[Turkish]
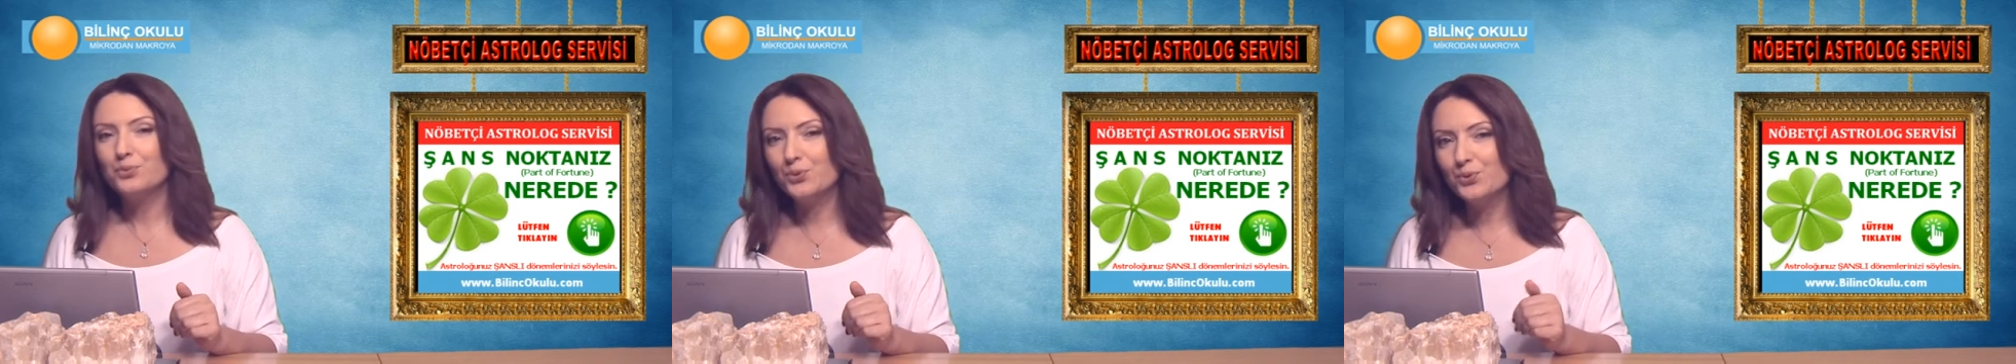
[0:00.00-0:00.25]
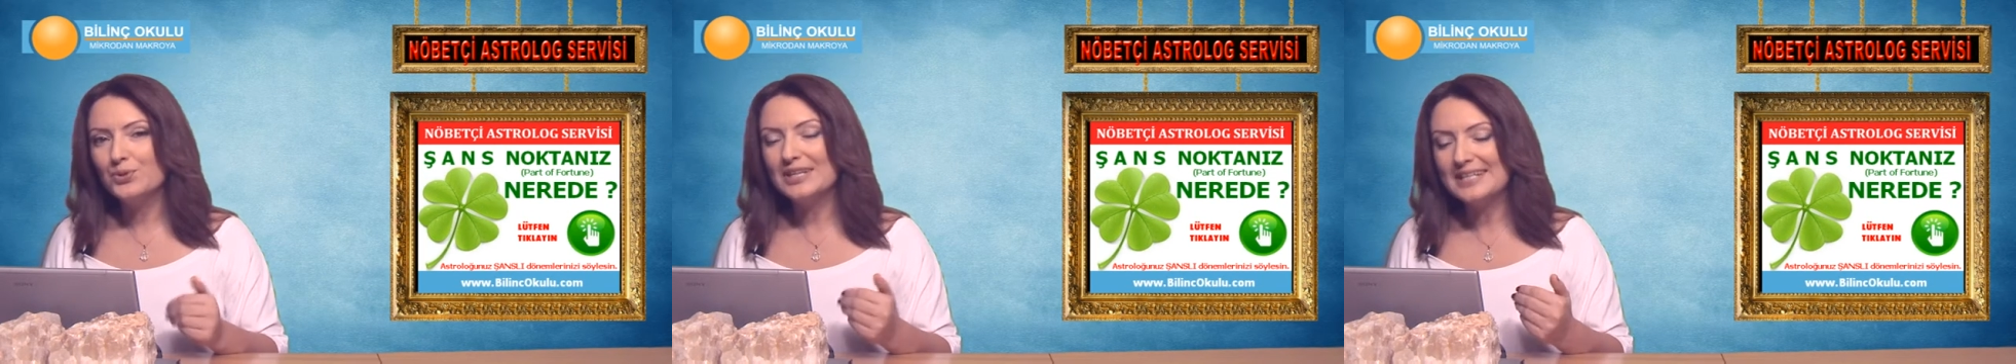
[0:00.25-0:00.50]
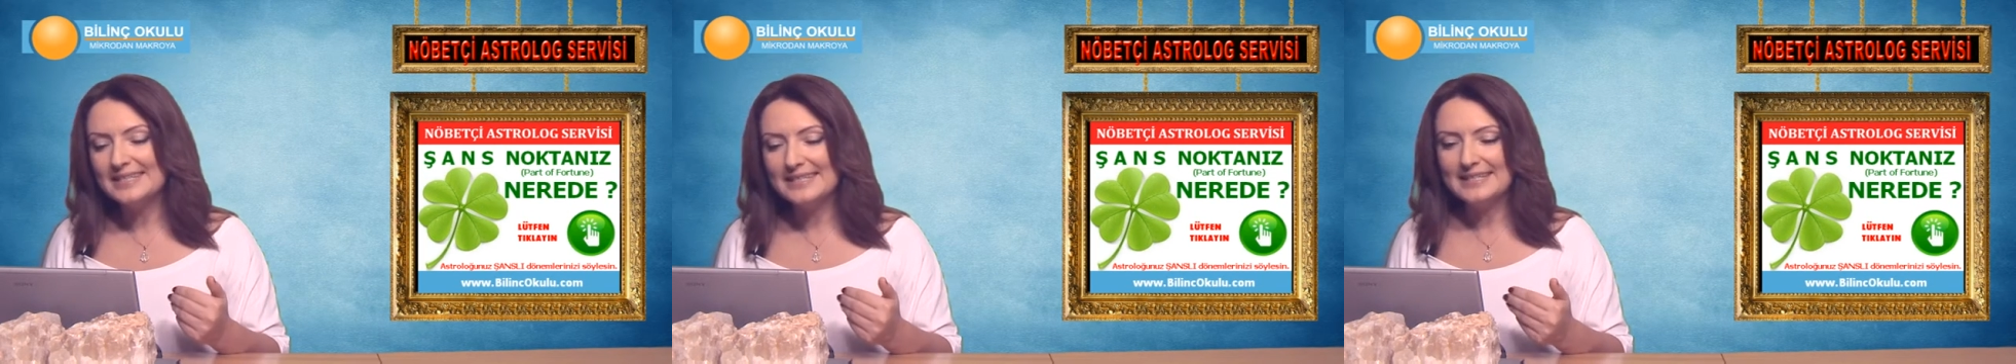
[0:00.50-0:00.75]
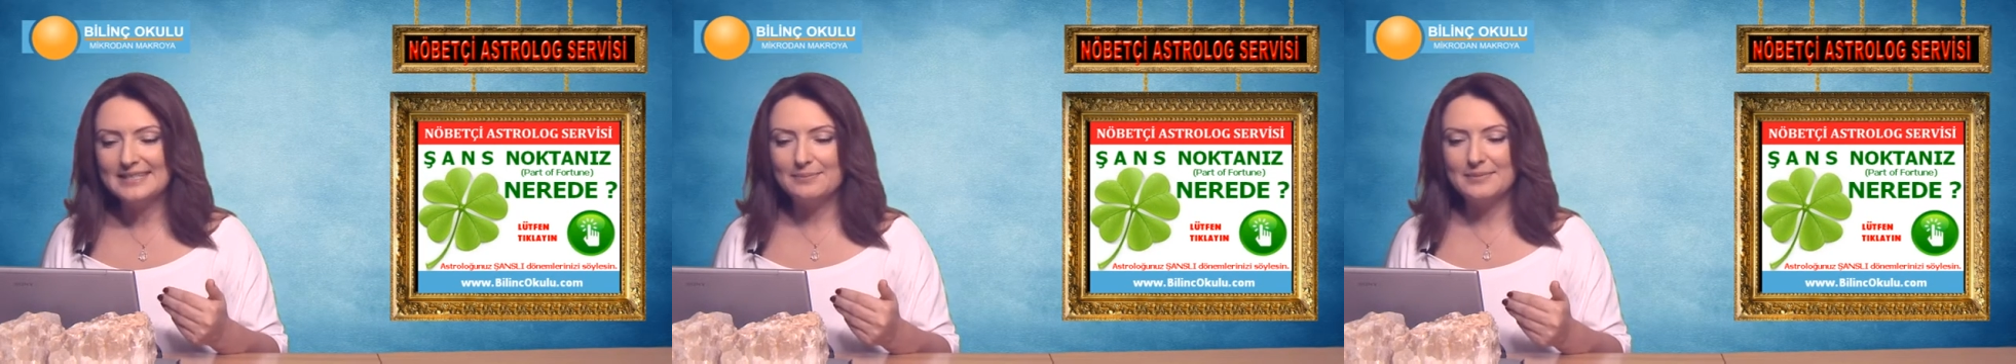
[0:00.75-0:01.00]
Bugün iç
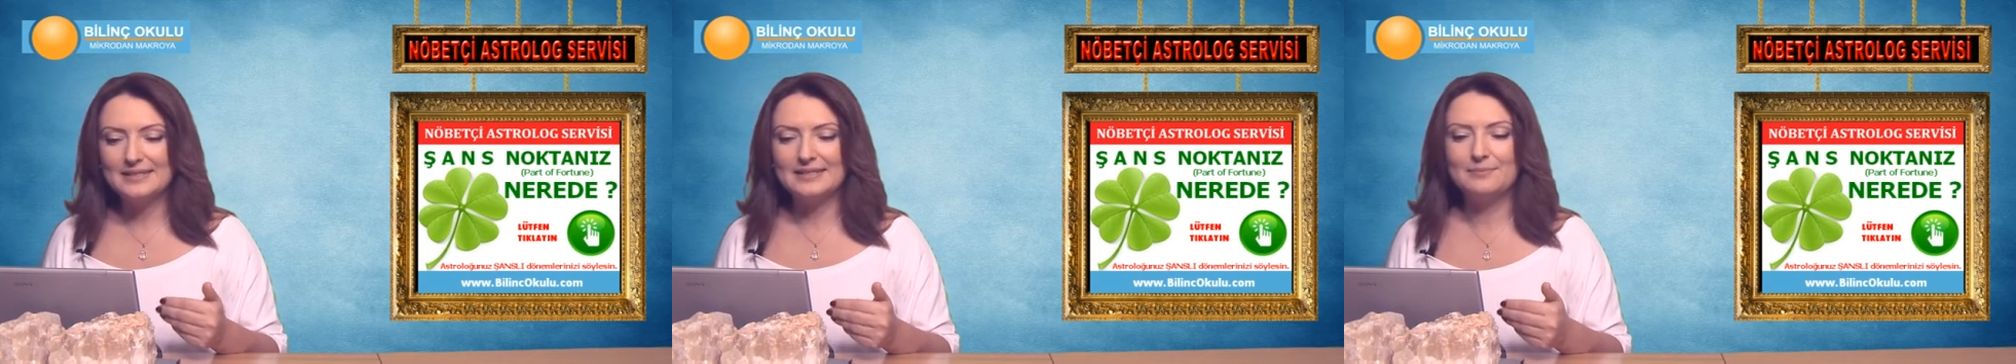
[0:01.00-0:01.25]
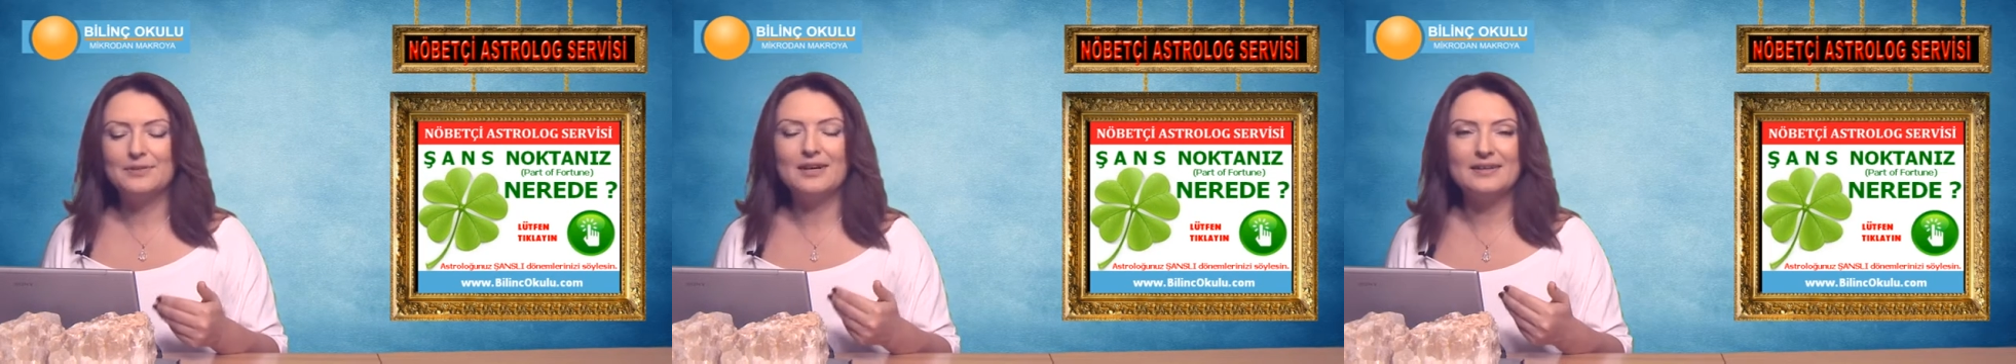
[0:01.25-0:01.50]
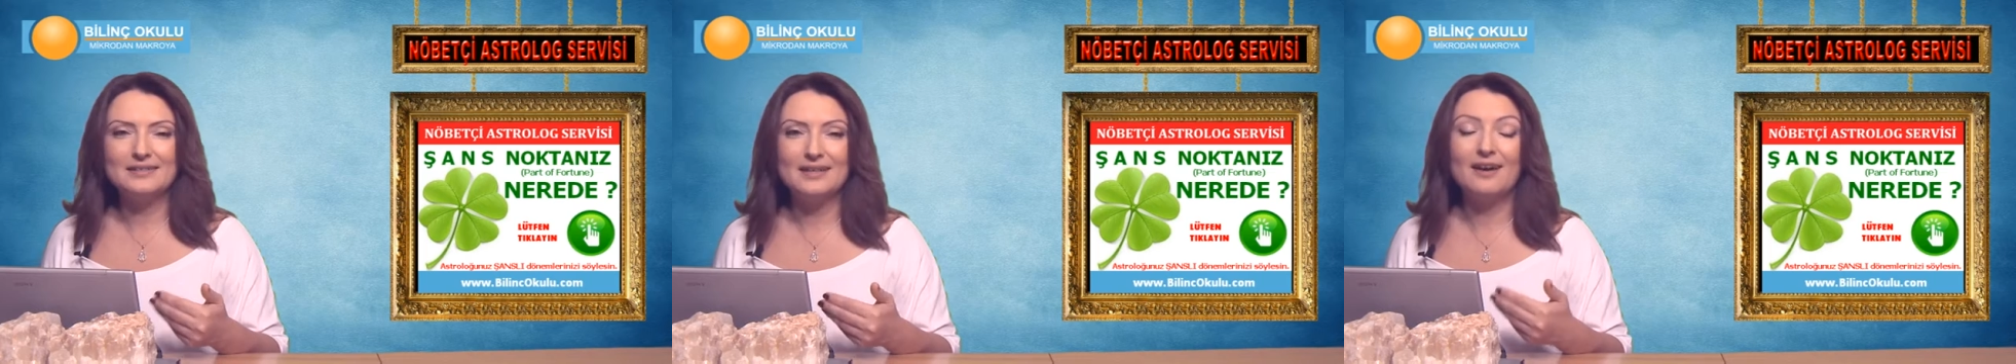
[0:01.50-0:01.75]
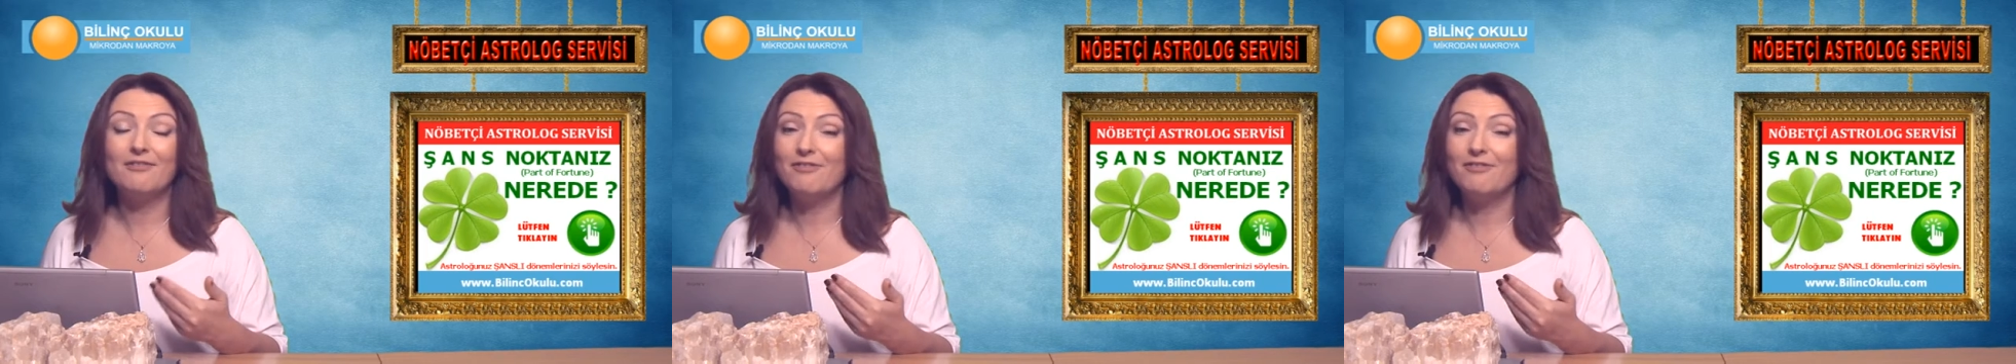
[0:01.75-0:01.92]
sesimizi biraz daha